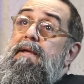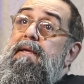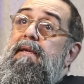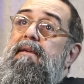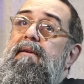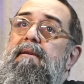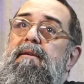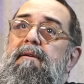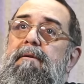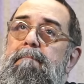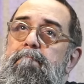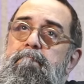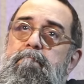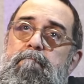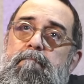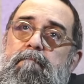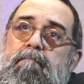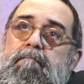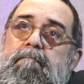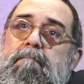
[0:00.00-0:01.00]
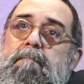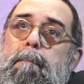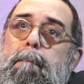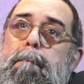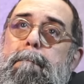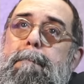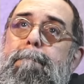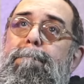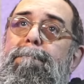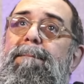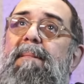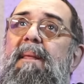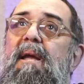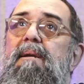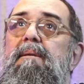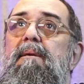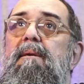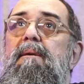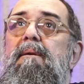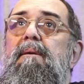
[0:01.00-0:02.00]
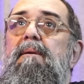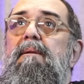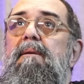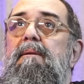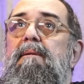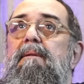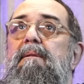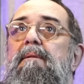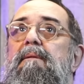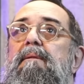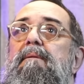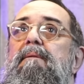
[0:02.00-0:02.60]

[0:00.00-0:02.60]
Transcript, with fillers: E. Nas telinhas aí. E